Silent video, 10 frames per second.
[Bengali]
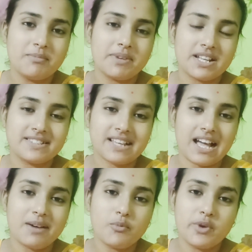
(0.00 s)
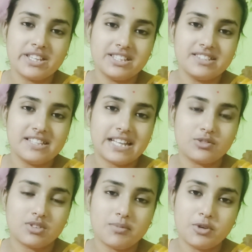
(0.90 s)
মানে চা মুখে দিছি
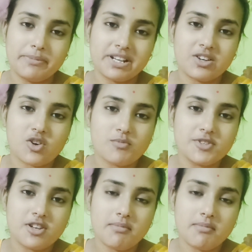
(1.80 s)
এতটা পরিমাণে গরম ছিল